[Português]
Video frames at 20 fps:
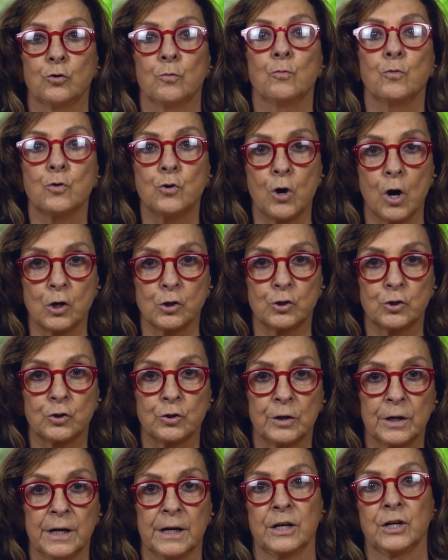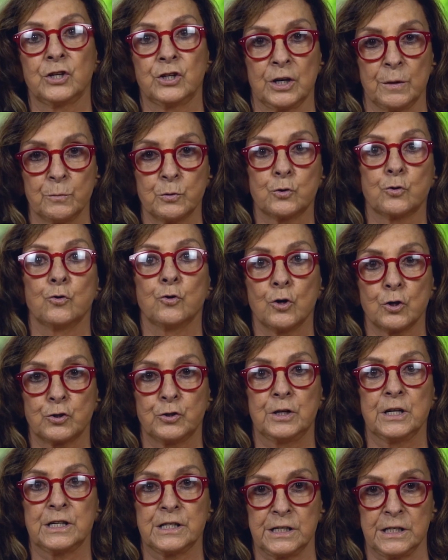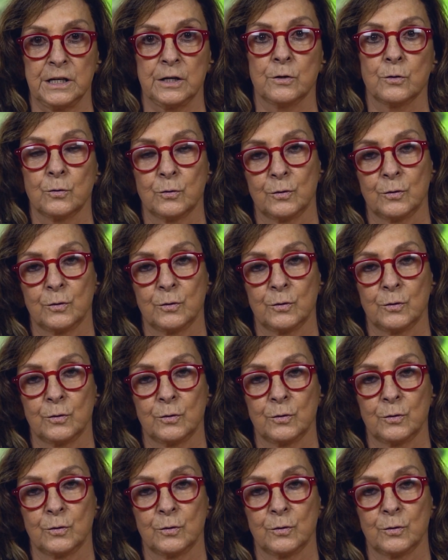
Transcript: Somos nós que elegemos o nosso destino.